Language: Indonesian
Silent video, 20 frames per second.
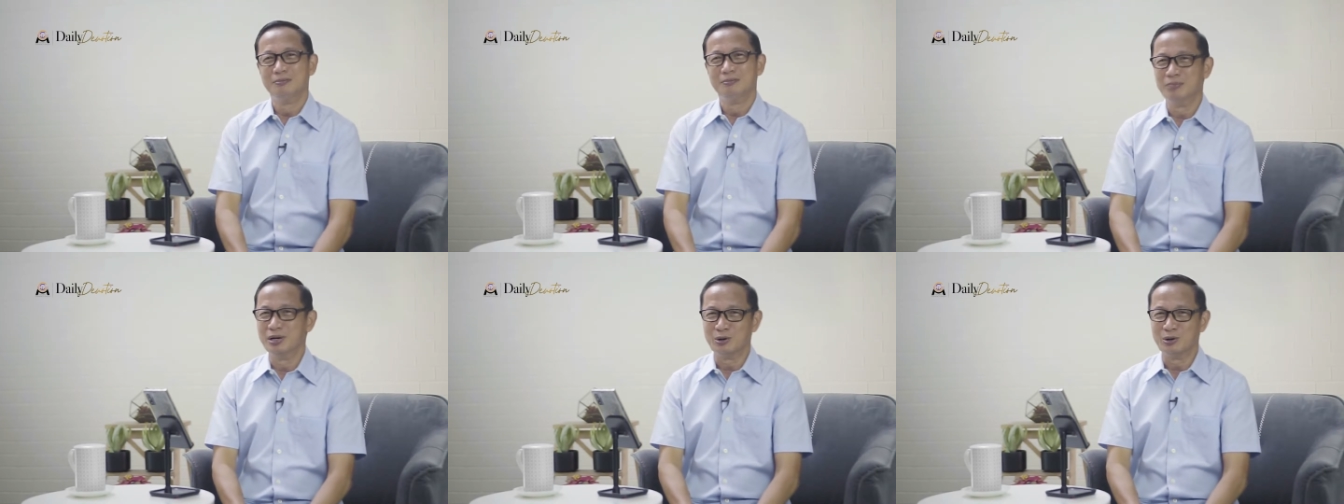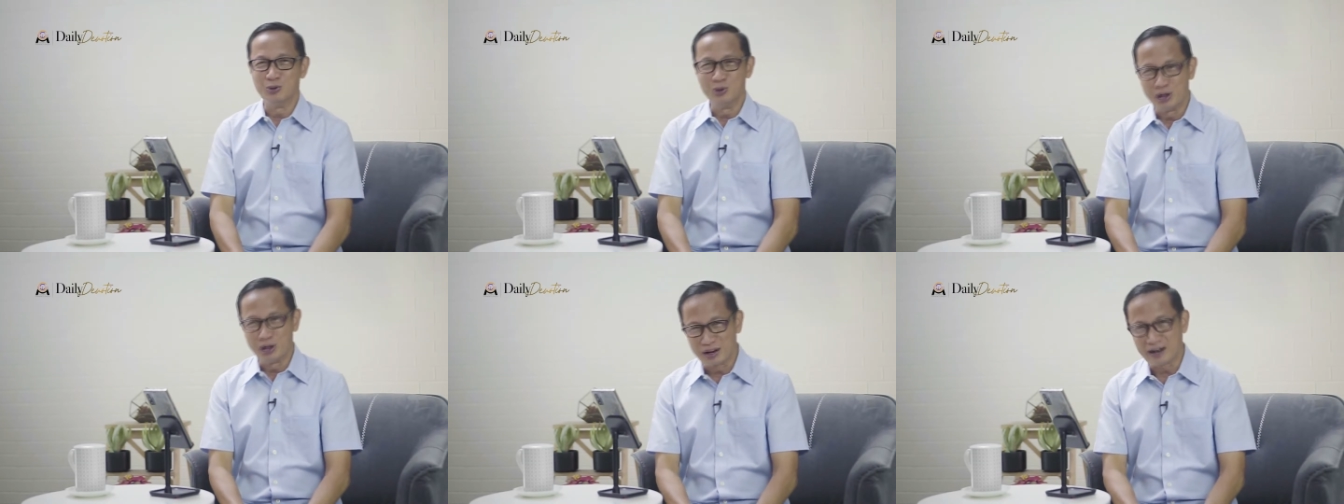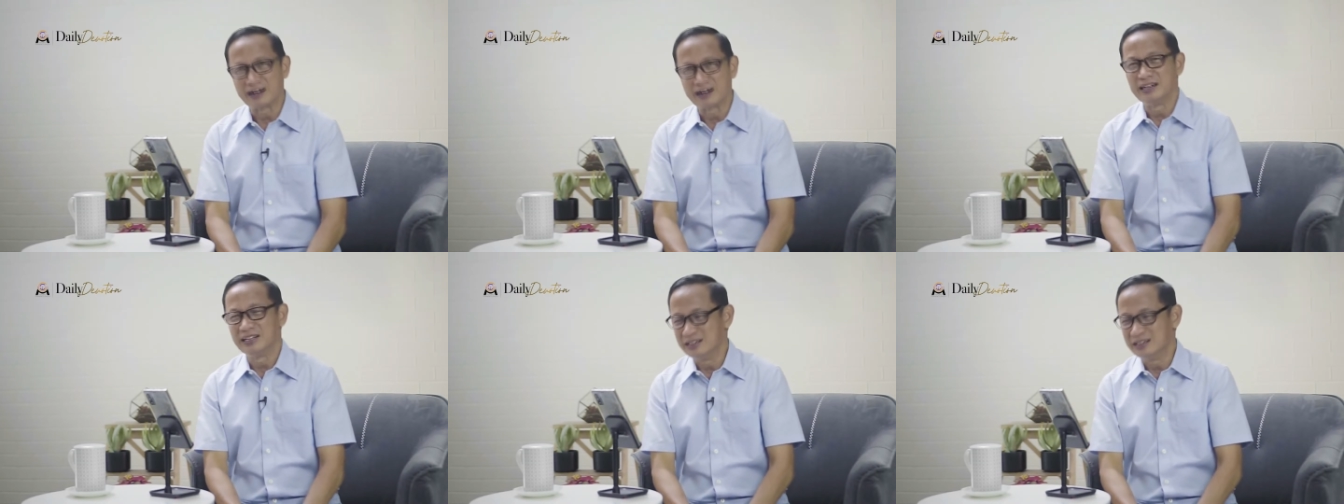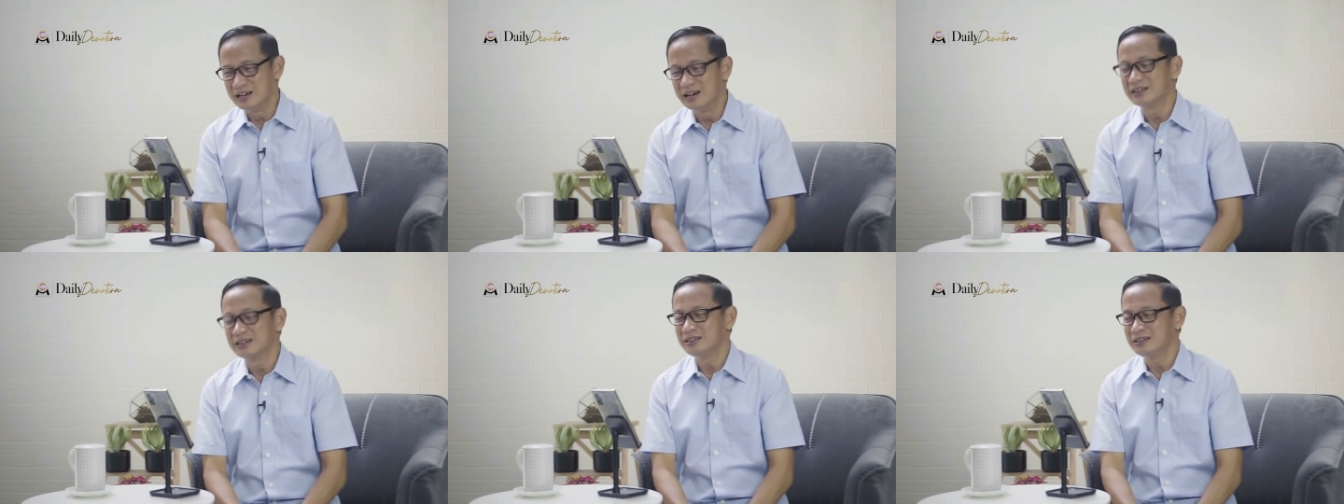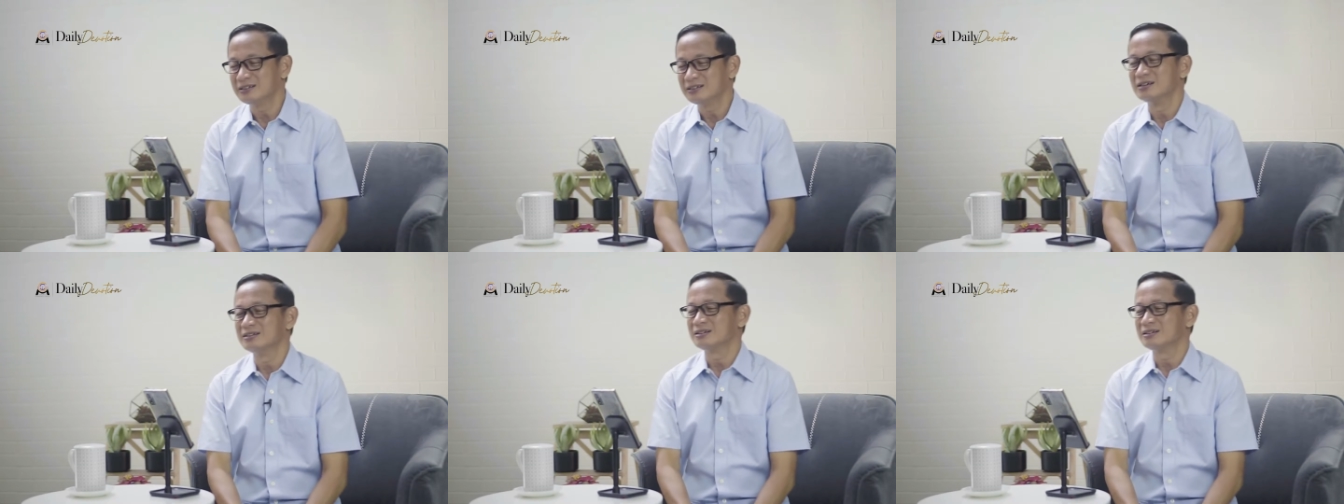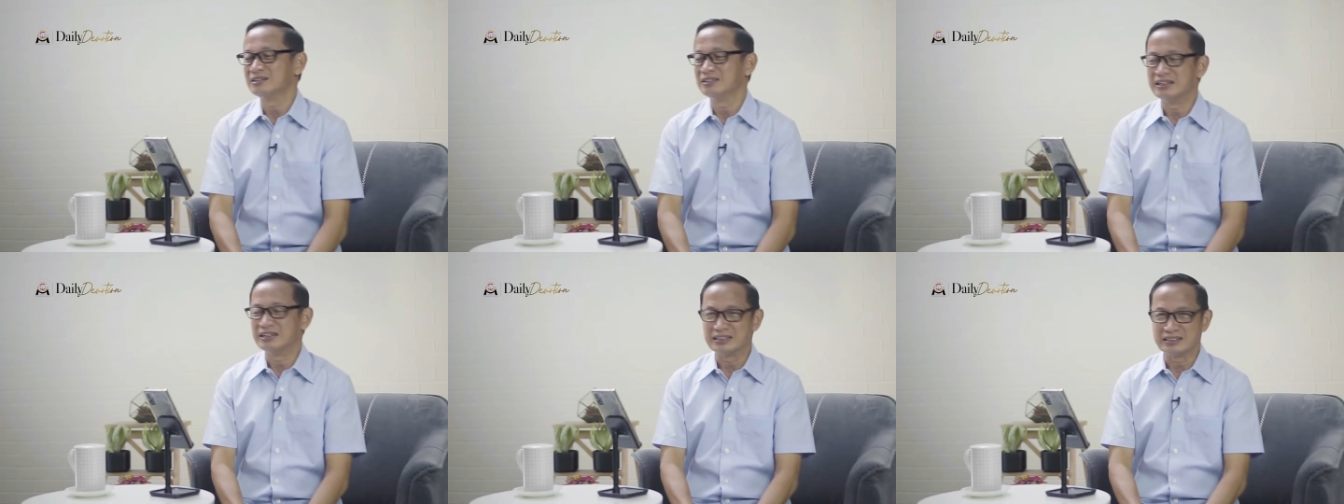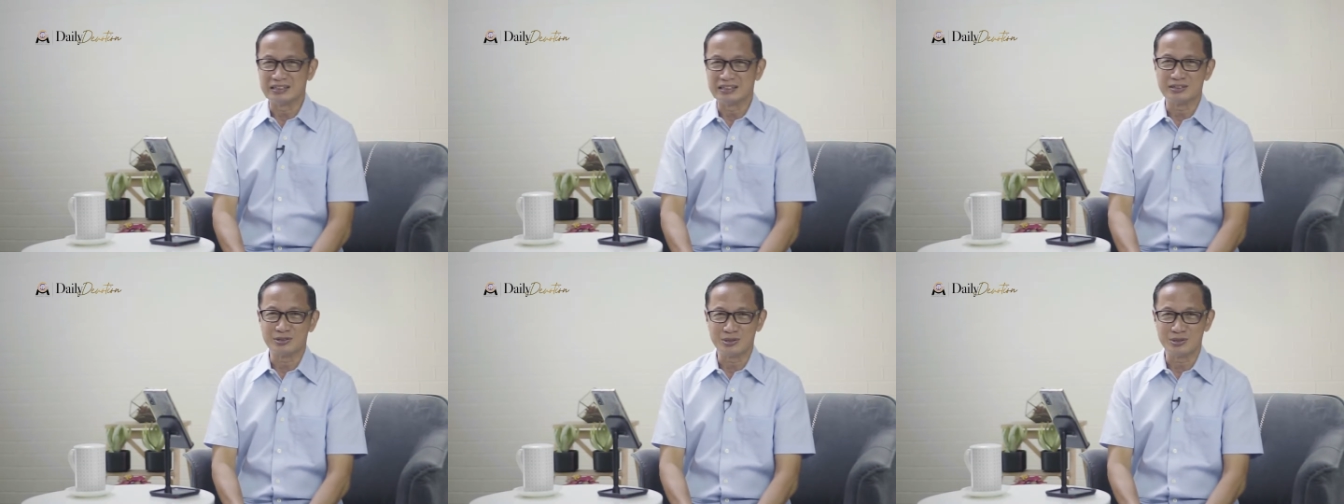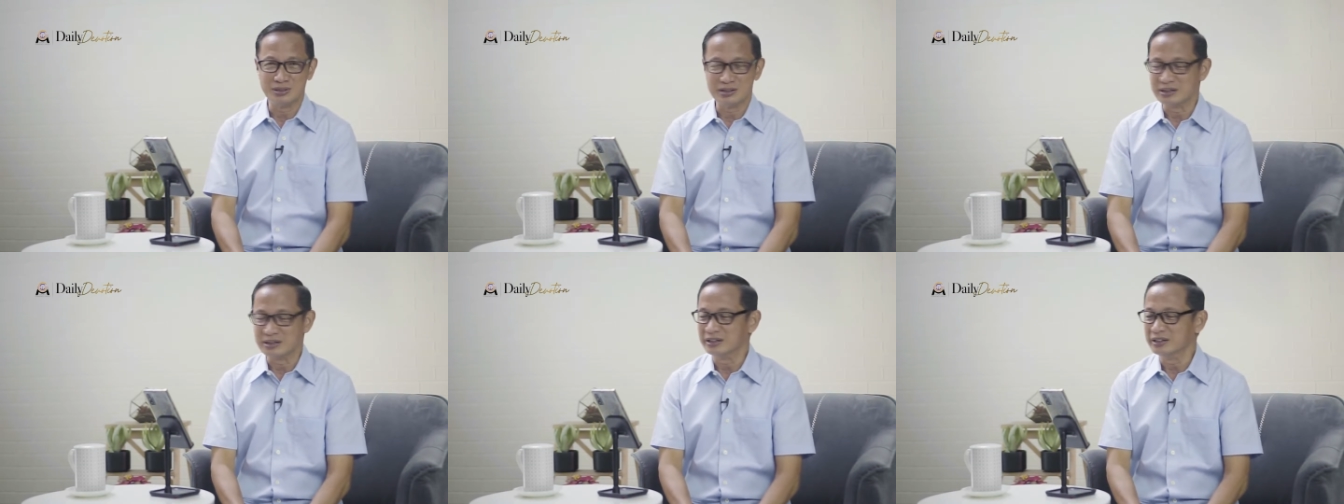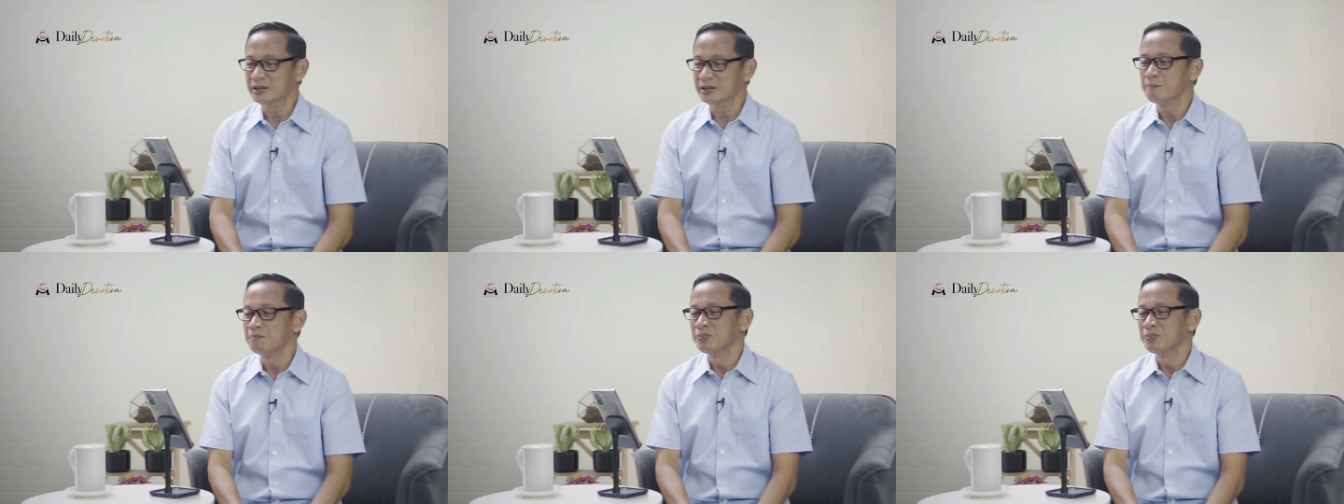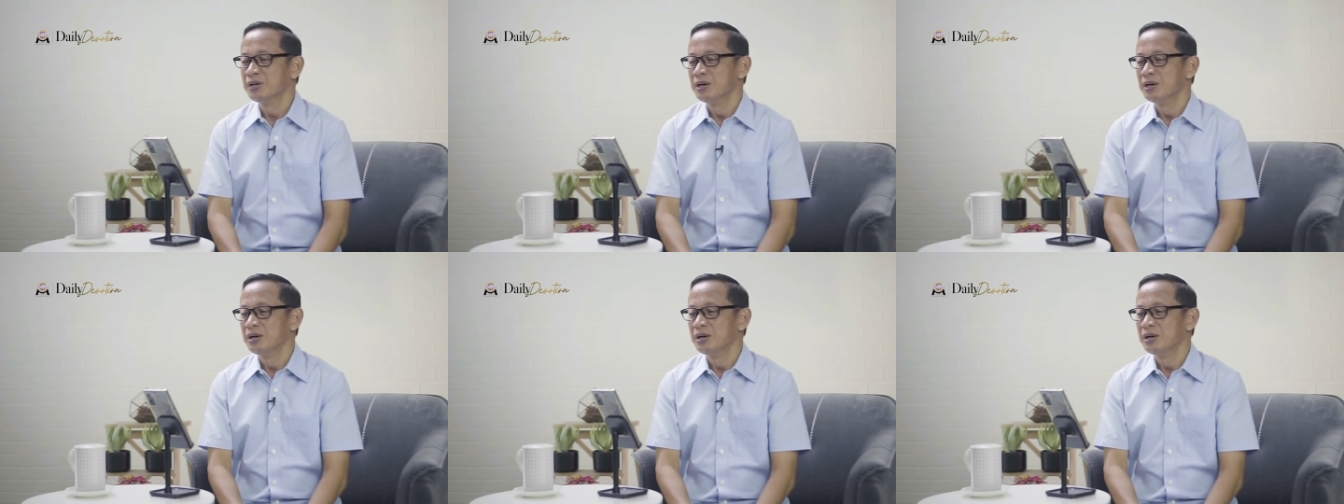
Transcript: menggunakan lidah kita ternyata, saudara ya.